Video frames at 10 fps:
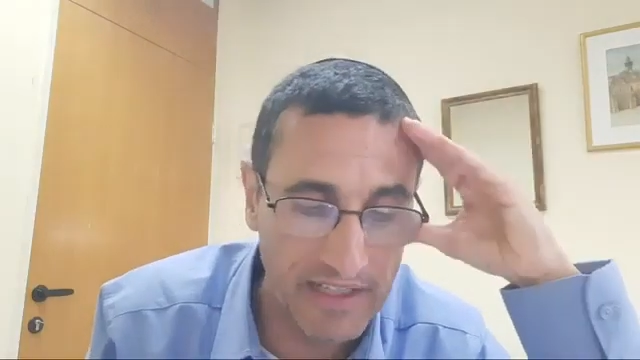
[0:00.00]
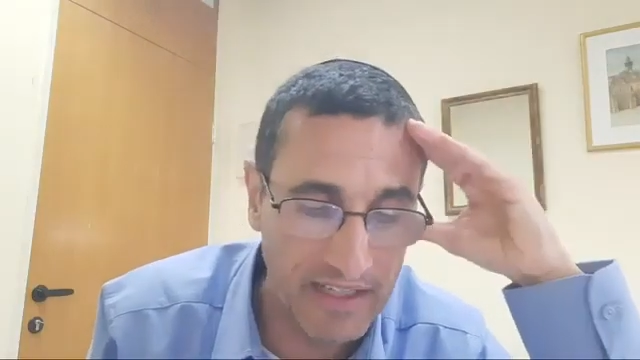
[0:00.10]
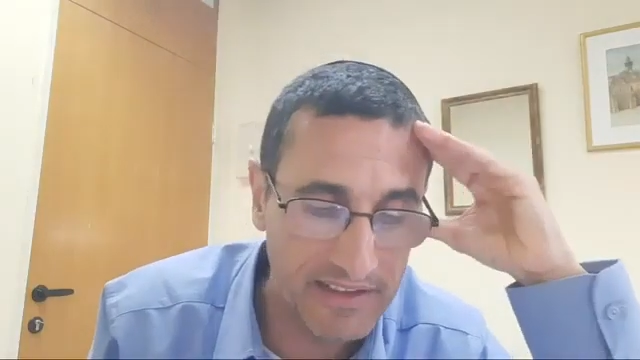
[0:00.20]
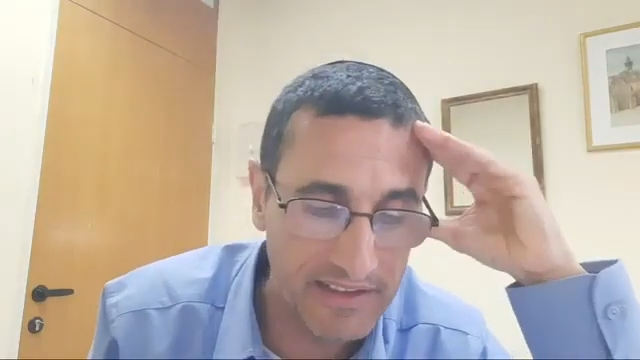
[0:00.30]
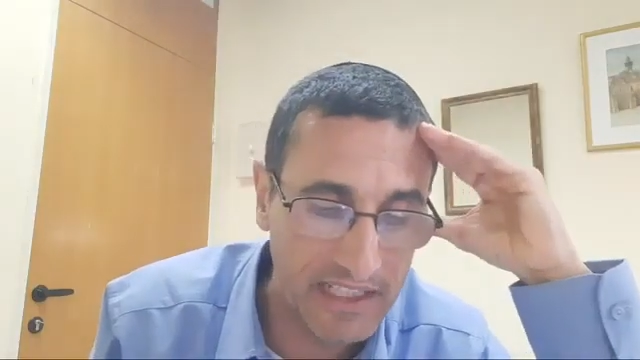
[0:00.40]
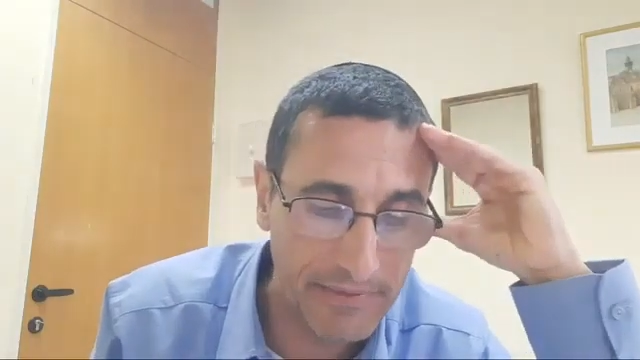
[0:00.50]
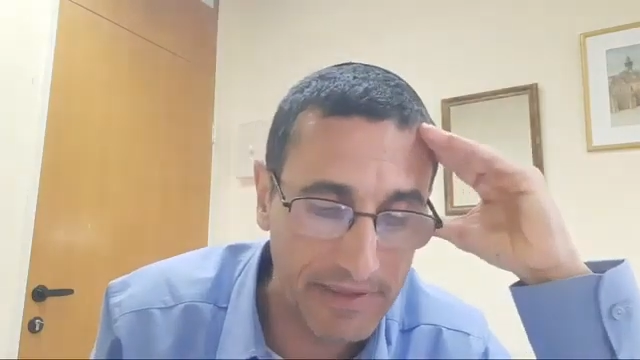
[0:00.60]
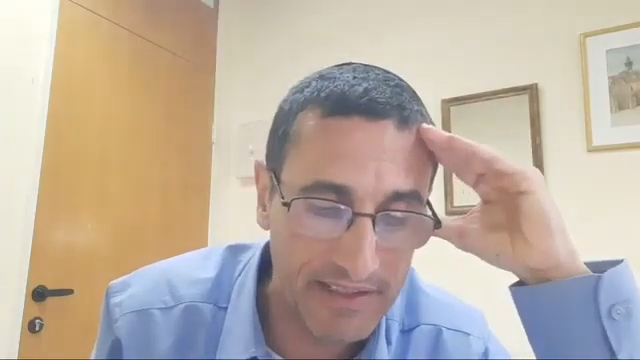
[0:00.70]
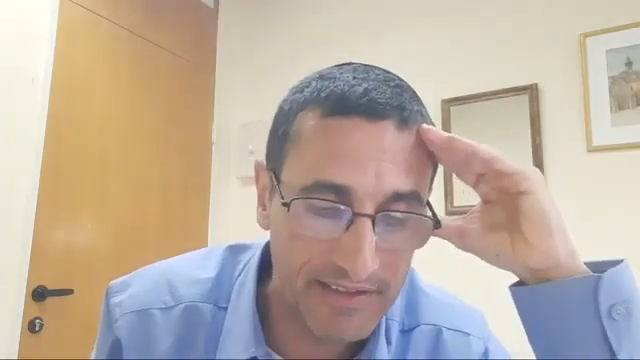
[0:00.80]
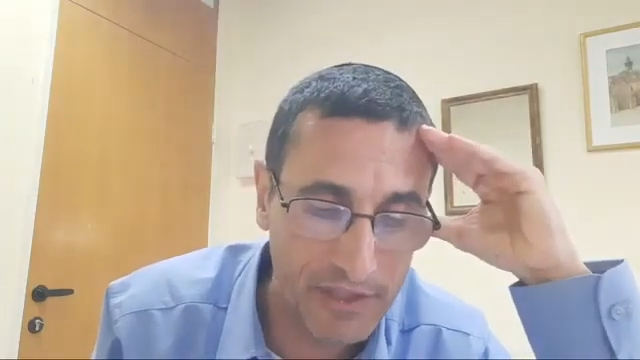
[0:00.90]
de esta
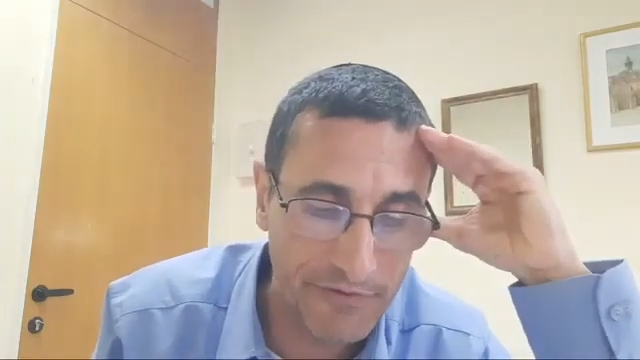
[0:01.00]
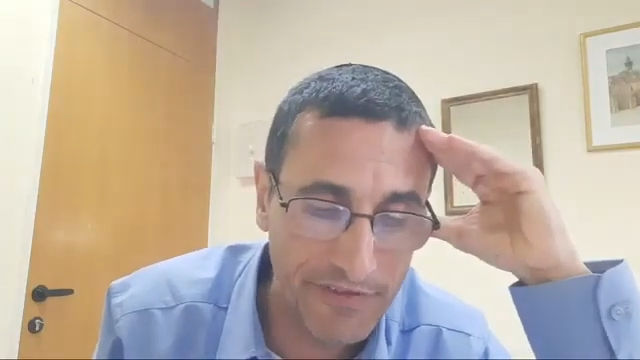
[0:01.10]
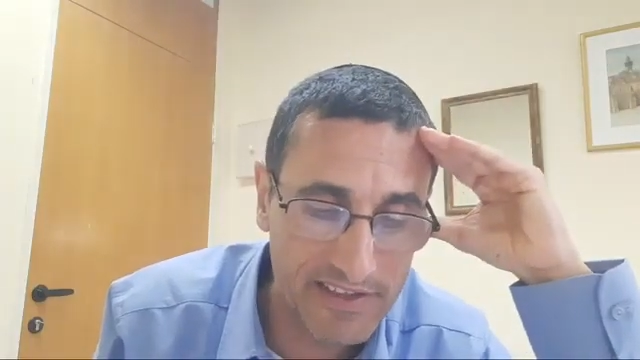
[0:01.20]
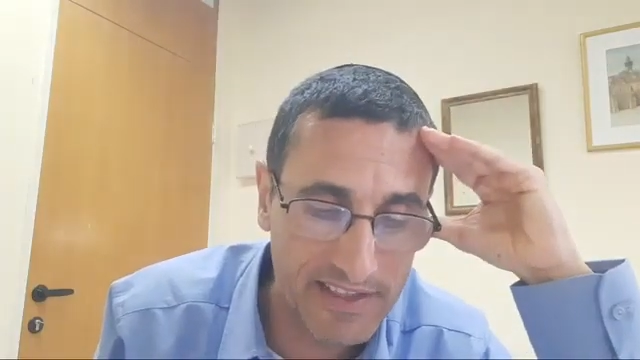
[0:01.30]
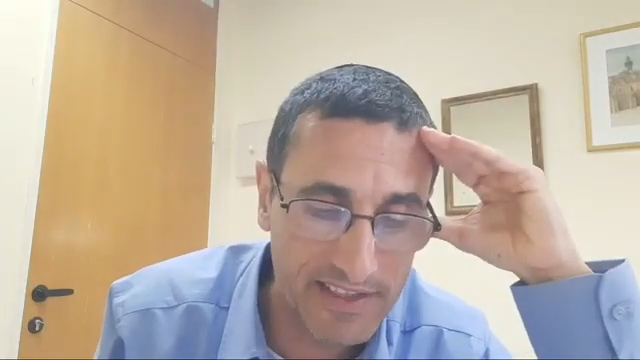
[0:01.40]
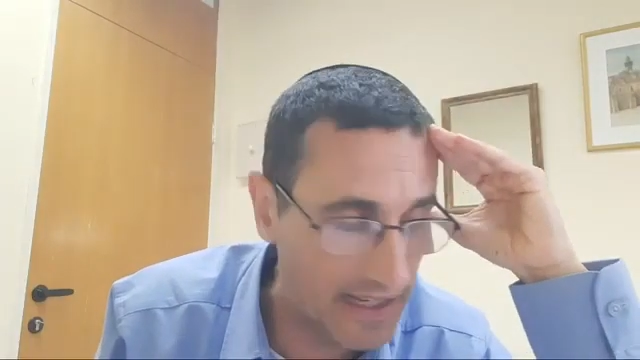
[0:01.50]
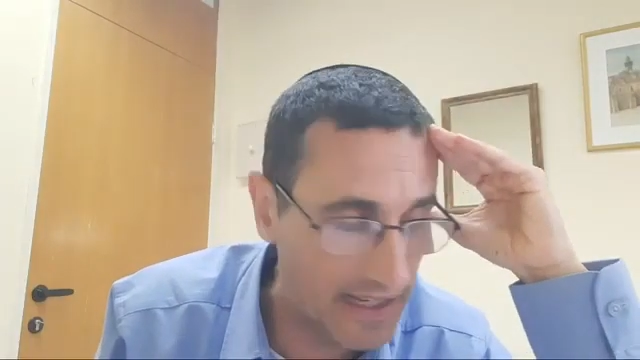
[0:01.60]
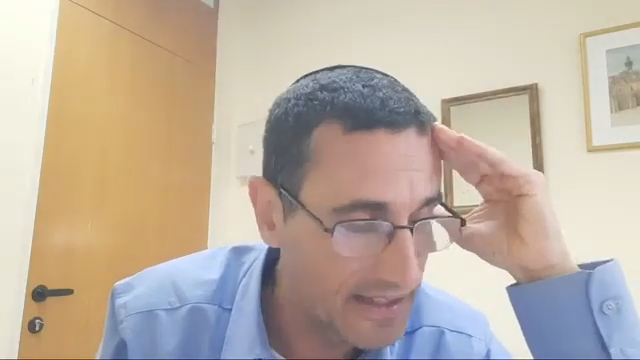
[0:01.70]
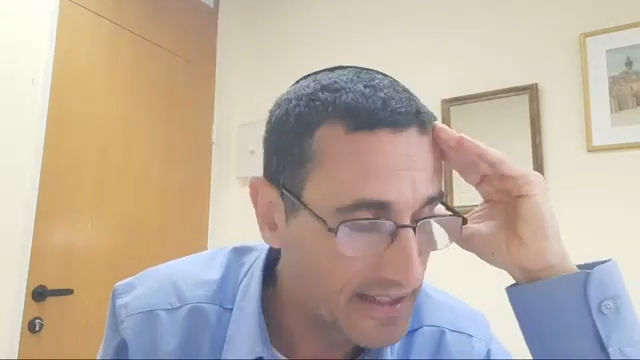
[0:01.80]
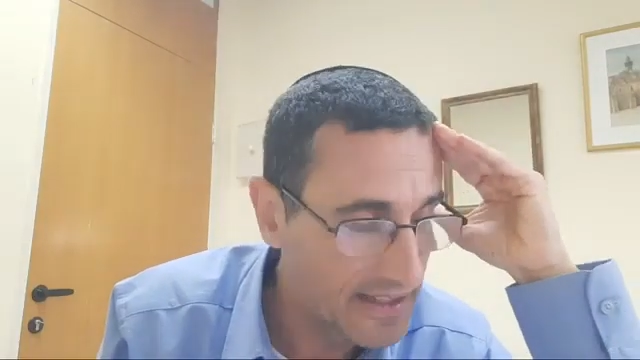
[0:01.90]
liberación física
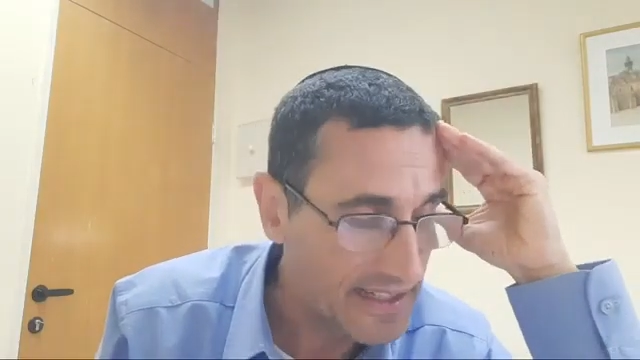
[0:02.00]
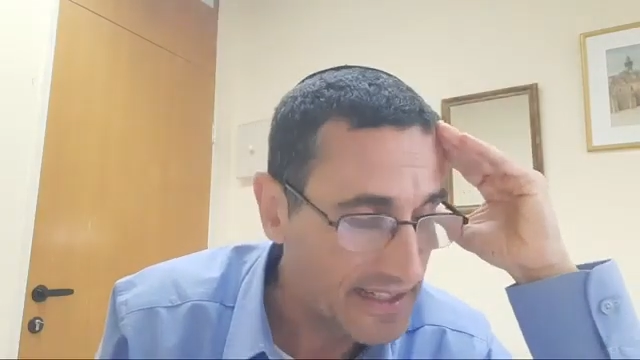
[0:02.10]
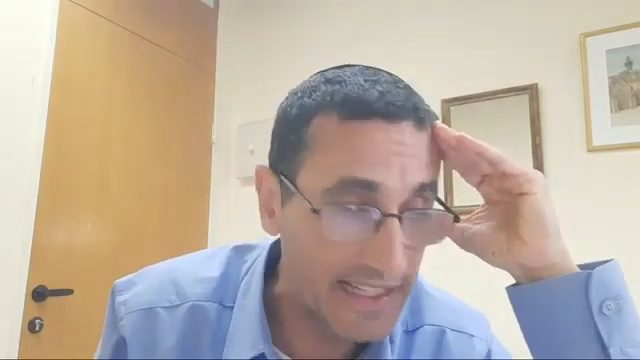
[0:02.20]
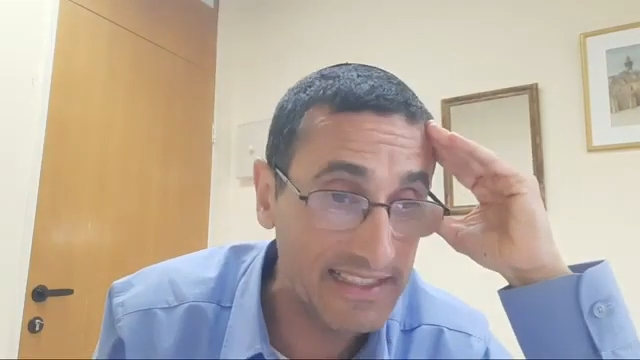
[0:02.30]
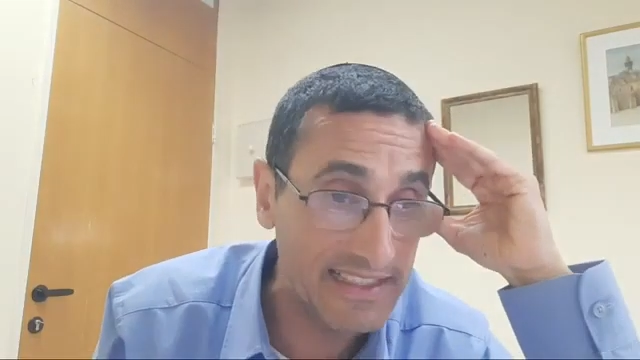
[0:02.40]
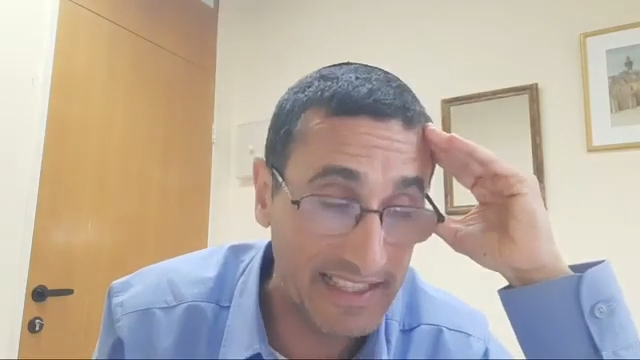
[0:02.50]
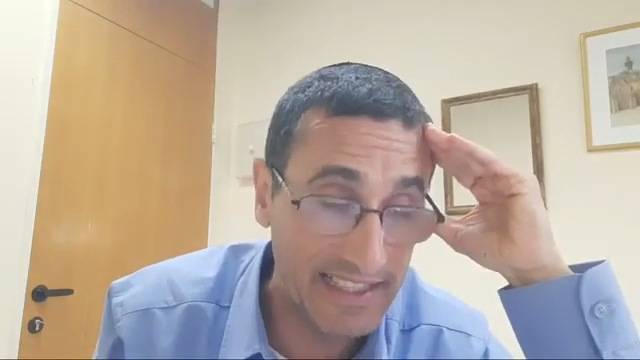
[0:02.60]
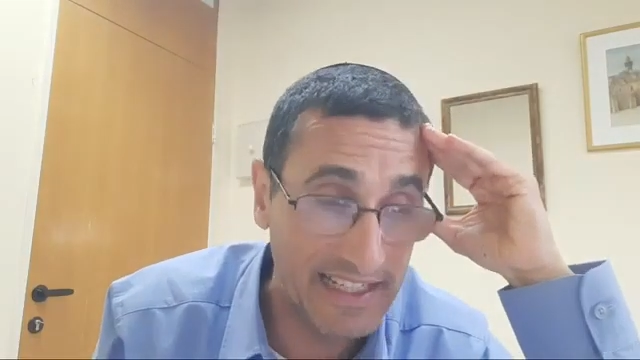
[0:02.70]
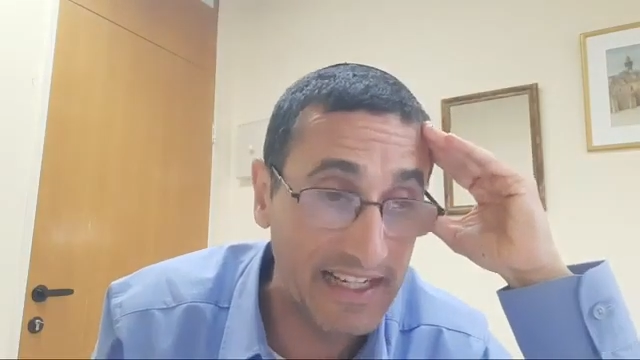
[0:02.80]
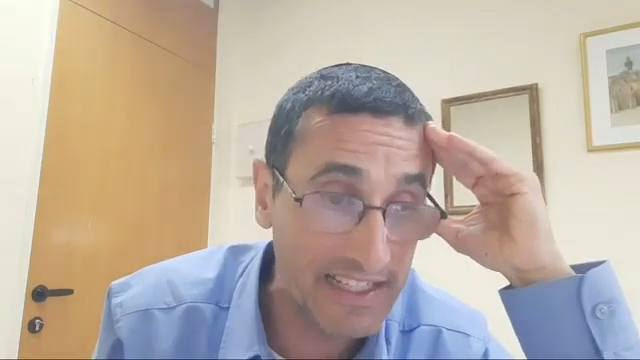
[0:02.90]
es ser
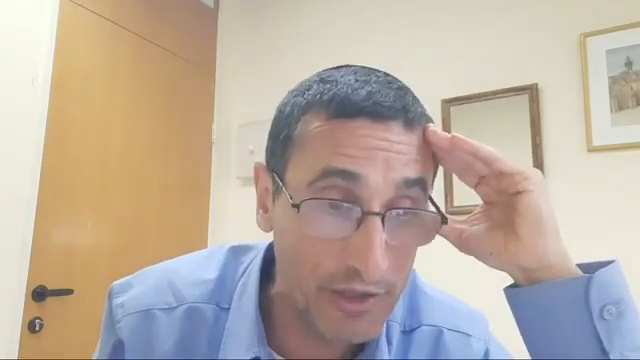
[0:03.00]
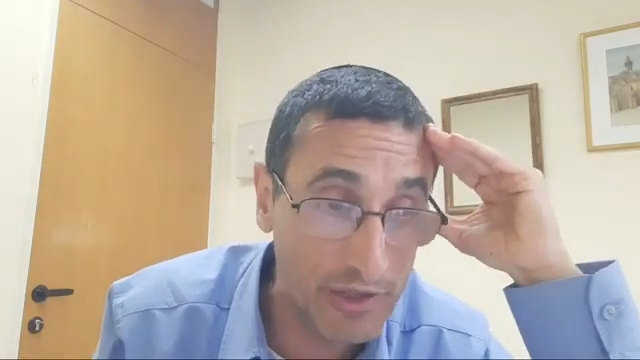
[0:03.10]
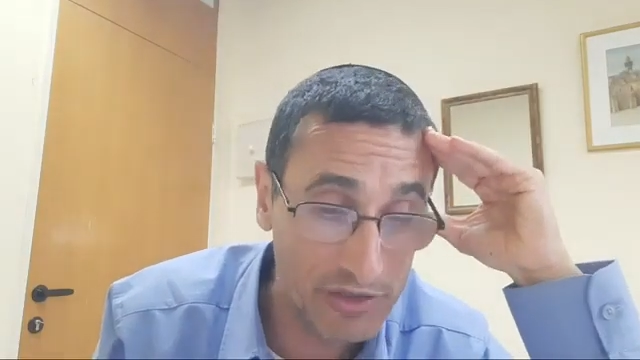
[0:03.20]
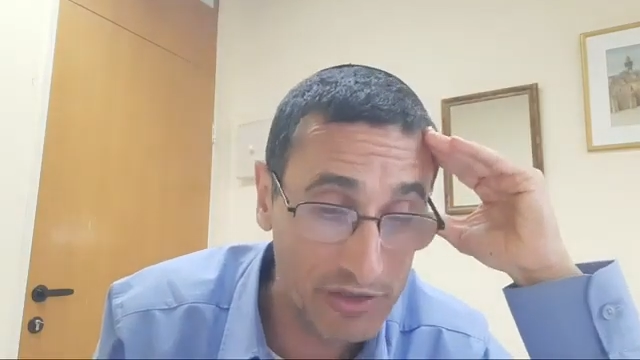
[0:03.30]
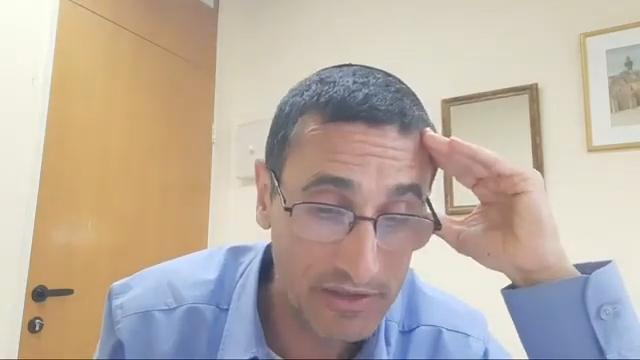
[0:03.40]
elegidos